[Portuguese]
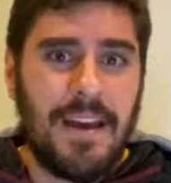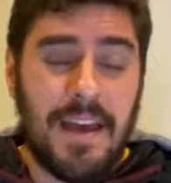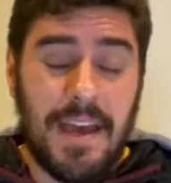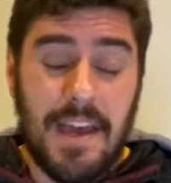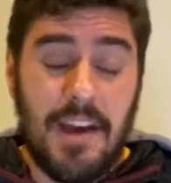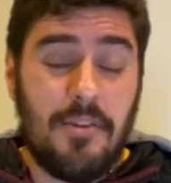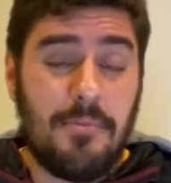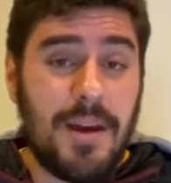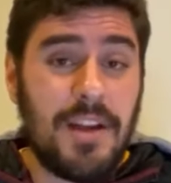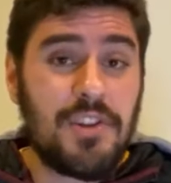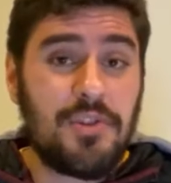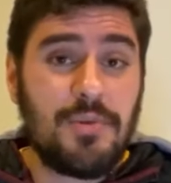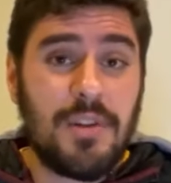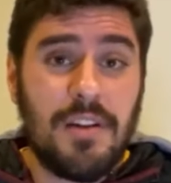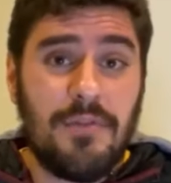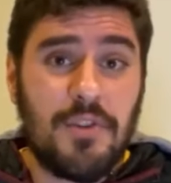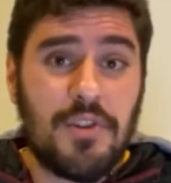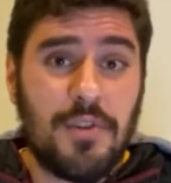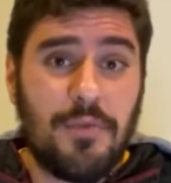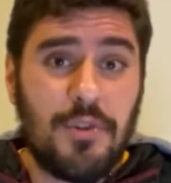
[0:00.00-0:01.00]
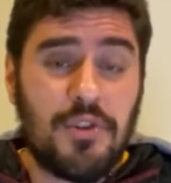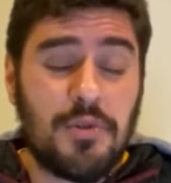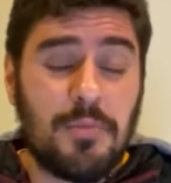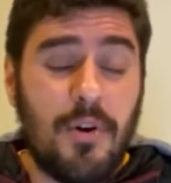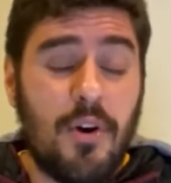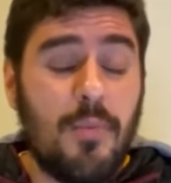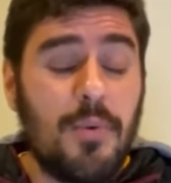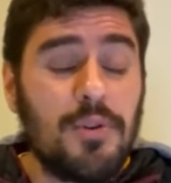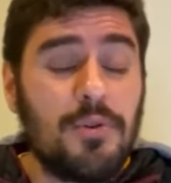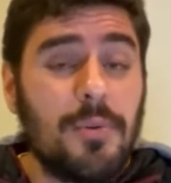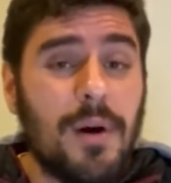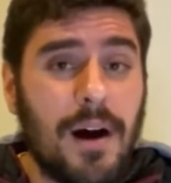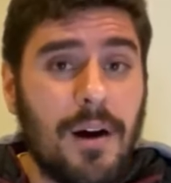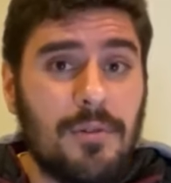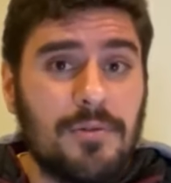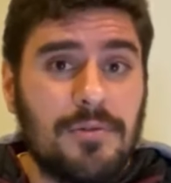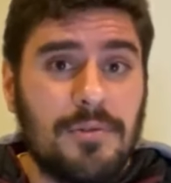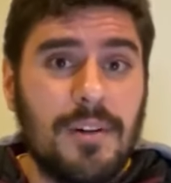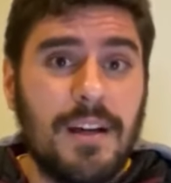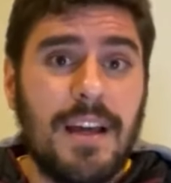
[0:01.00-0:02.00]
É realmente um nível de futebol muito
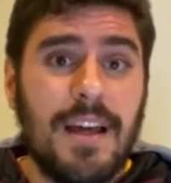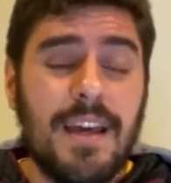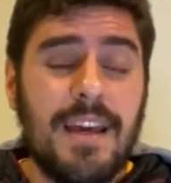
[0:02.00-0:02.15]
alto.